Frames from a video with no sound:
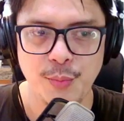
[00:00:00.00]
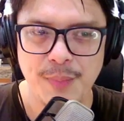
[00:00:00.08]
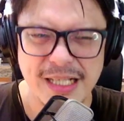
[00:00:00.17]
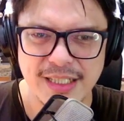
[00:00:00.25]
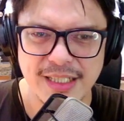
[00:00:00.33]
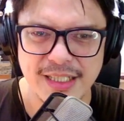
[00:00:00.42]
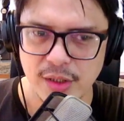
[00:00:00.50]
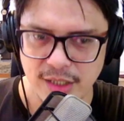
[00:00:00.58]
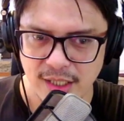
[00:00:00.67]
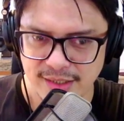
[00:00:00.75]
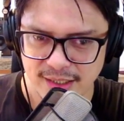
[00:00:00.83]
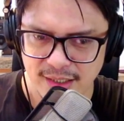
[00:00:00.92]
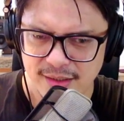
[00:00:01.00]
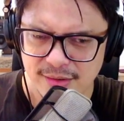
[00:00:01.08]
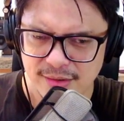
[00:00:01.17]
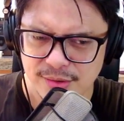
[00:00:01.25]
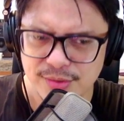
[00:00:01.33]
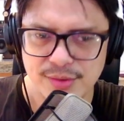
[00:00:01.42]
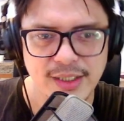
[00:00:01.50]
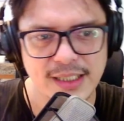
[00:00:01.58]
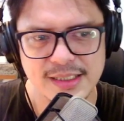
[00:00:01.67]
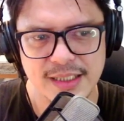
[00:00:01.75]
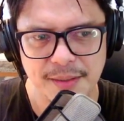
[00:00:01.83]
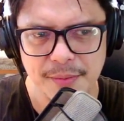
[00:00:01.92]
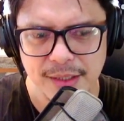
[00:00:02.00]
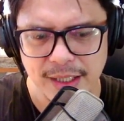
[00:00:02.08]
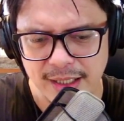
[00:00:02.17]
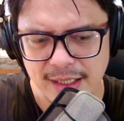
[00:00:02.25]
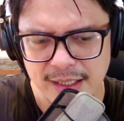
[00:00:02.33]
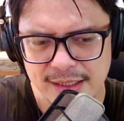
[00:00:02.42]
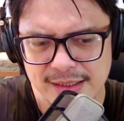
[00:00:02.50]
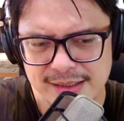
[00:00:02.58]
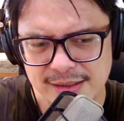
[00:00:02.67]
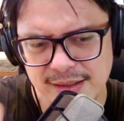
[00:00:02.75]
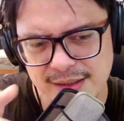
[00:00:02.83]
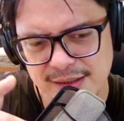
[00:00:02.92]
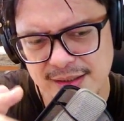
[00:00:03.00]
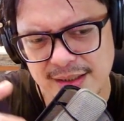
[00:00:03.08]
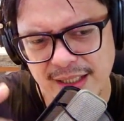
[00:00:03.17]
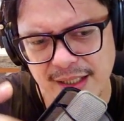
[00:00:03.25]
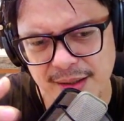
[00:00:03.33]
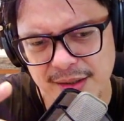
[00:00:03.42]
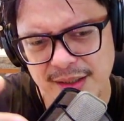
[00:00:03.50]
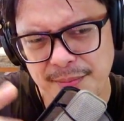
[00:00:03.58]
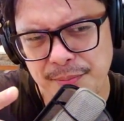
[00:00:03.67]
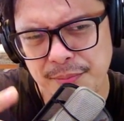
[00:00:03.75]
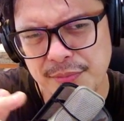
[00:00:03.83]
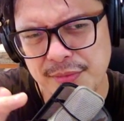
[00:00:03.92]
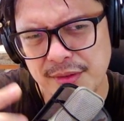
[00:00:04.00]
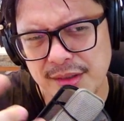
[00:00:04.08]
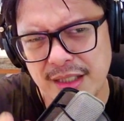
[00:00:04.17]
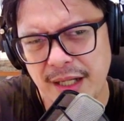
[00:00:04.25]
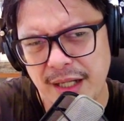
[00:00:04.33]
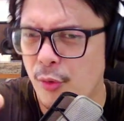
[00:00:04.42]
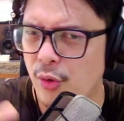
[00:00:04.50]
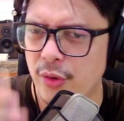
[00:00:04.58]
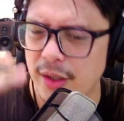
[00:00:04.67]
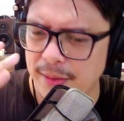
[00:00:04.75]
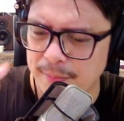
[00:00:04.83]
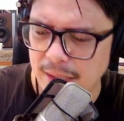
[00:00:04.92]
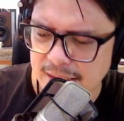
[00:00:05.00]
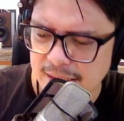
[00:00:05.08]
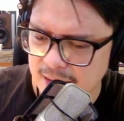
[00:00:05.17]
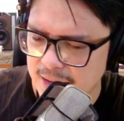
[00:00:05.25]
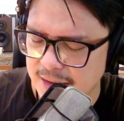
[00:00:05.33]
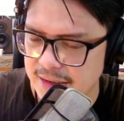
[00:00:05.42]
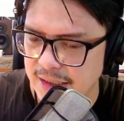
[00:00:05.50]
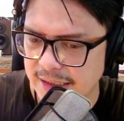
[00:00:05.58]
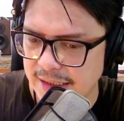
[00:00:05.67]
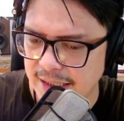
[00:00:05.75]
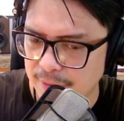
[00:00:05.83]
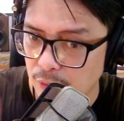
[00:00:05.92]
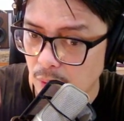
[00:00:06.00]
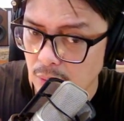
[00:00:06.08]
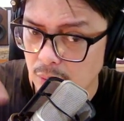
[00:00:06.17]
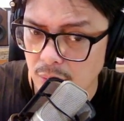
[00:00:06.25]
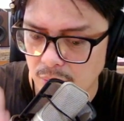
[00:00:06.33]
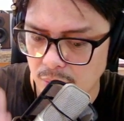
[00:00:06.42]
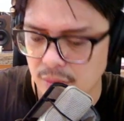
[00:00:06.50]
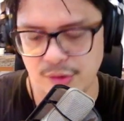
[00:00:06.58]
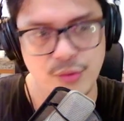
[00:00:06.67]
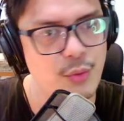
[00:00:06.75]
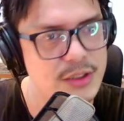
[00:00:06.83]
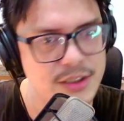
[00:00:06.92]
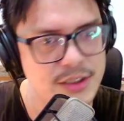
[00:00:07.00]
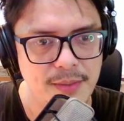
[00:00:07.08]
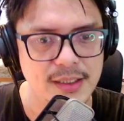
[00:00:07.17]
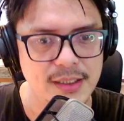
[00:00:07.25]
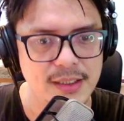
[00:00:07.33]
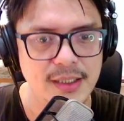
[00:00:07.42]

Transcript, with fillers: bassnya juga ada ada, oh, dikasih apa kayak uh, kayak tremolo ya bassnya sedikit di uh, gitu tuh asik banget